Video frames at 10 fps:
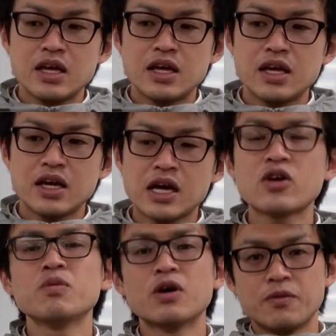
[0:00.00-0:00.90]
えー、過
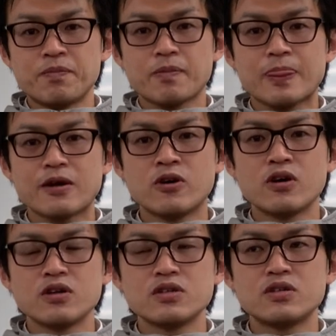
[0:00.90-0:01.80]
去問
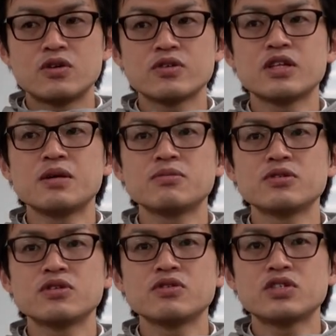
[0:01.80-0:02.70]
をろくねん
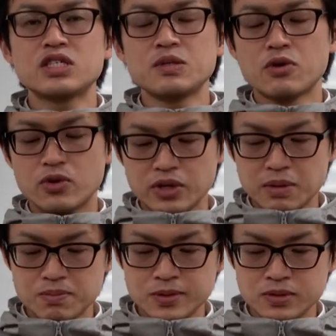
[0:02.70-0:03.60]
ぶんのうちもうごね
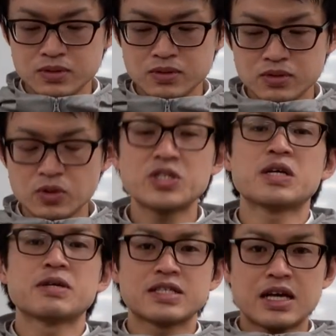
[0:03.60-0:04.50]
んぶん解い
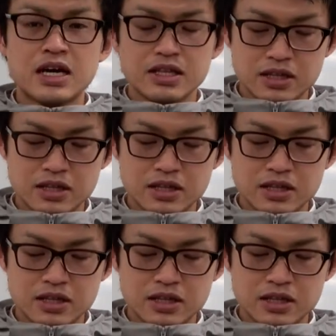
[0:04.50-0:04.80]
ちゃいました。